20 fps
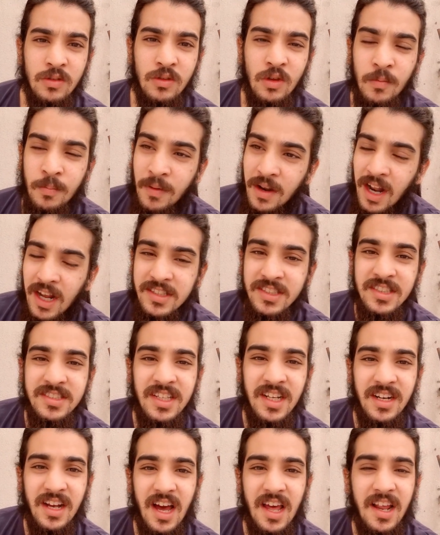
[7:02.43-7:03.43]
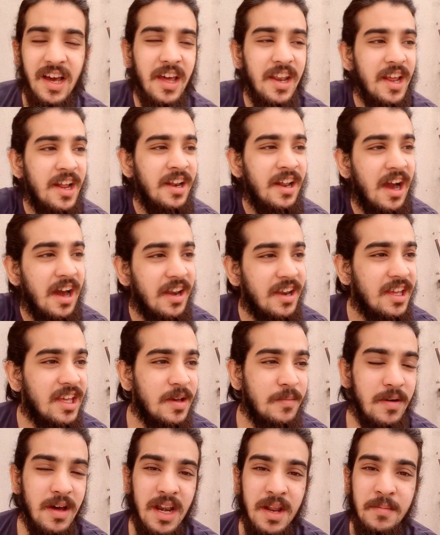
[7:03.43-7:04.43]
तो महाराष्ट्र सरकार अगर एक नागरिक
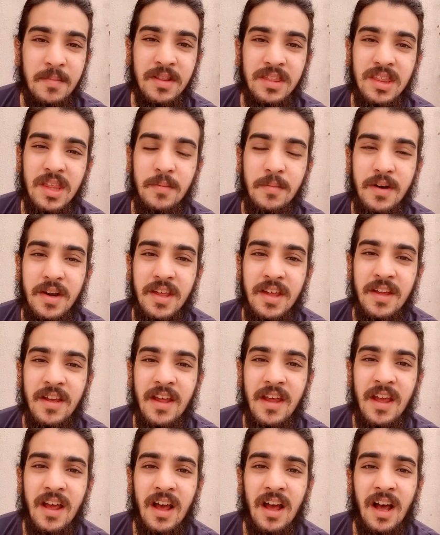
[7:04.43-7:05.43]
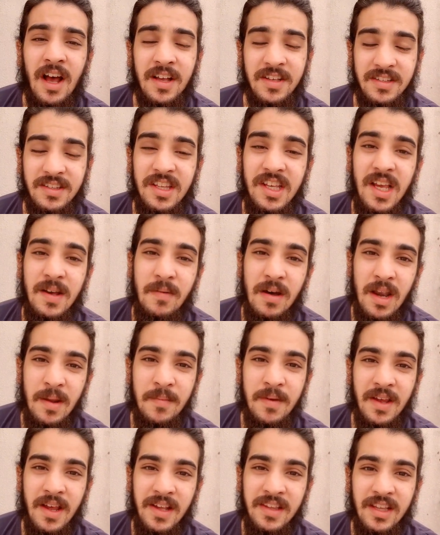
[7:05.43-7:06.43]
के बारे में इतने बड़े हस्ती के बारे
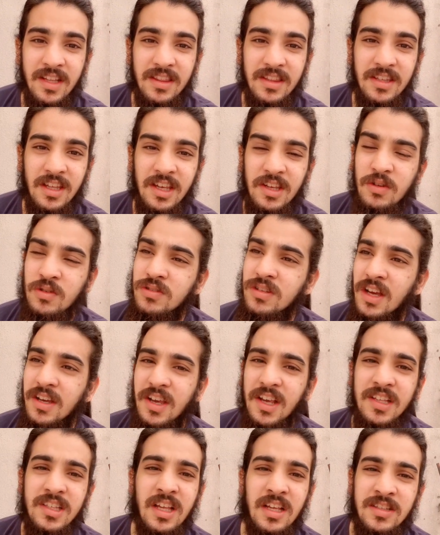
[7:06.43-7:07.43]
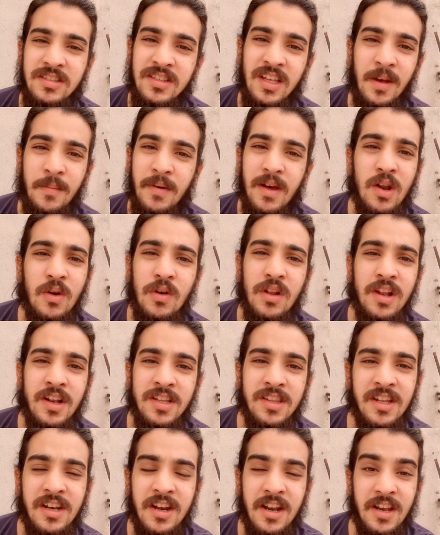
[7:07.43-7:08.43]
में कह सकती है कि उसका केस हद से हमारा को
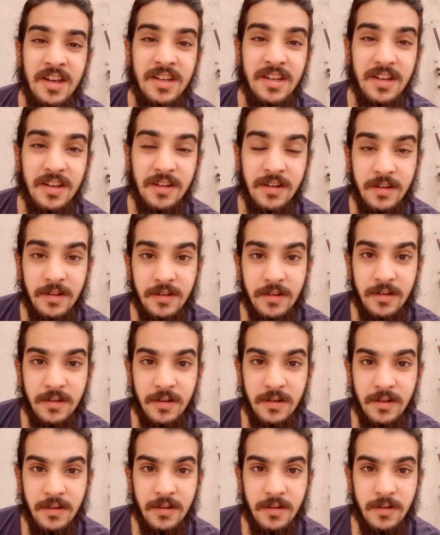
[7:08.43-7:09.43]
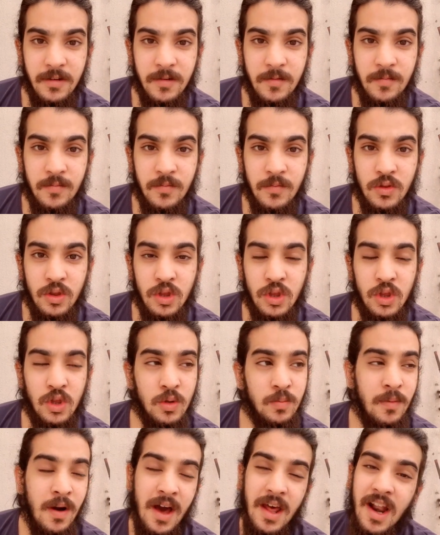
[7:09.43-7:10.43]
लेना देना नहीं है
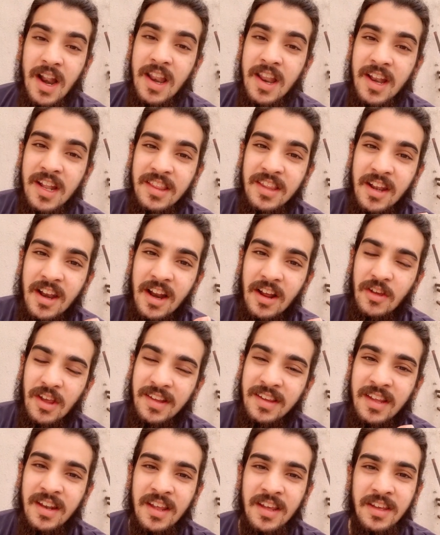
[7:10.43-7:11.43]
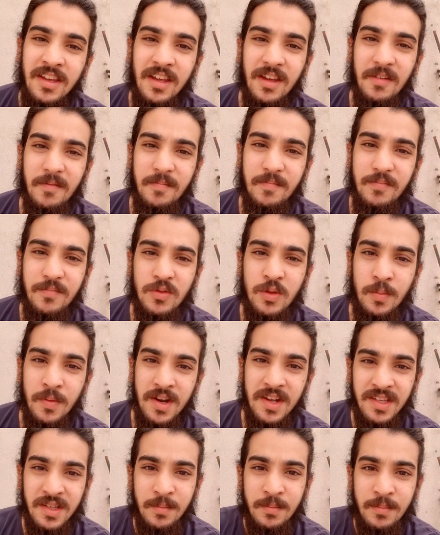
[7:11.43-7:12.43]
तुम्हारा लेना देना कैसे नहीं है
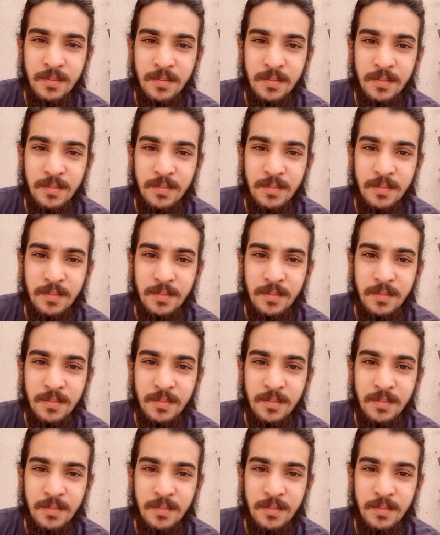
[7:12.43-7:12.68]
तुम्हारी जिम्मे नहीं